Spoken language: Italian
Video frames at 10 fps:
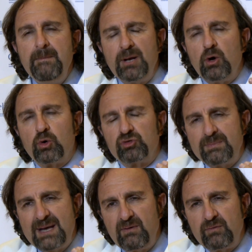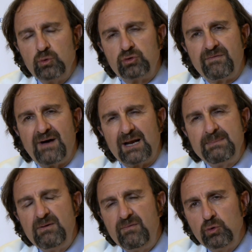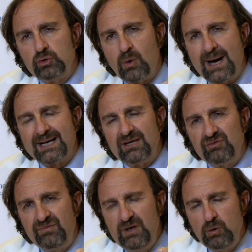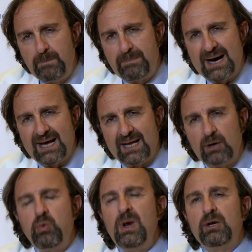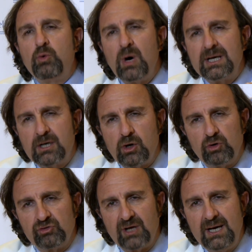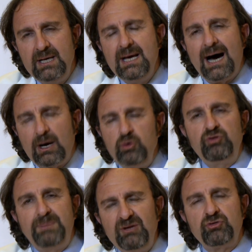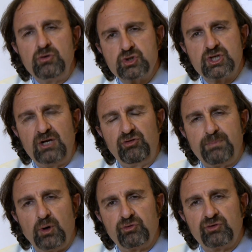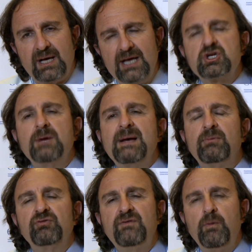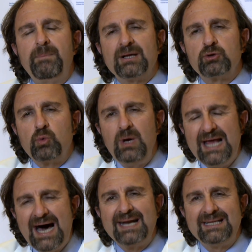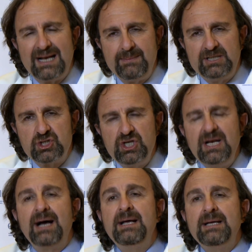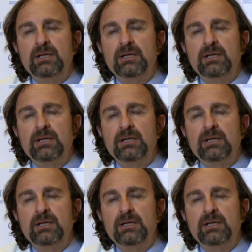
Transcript: Però cosa abbiamo voluto fare? Abbiamo voluto anche sviluppare quel qualcosa a cui spesso non c'è risposta, e cioè abbiamo sviluppato quelle aree della medicina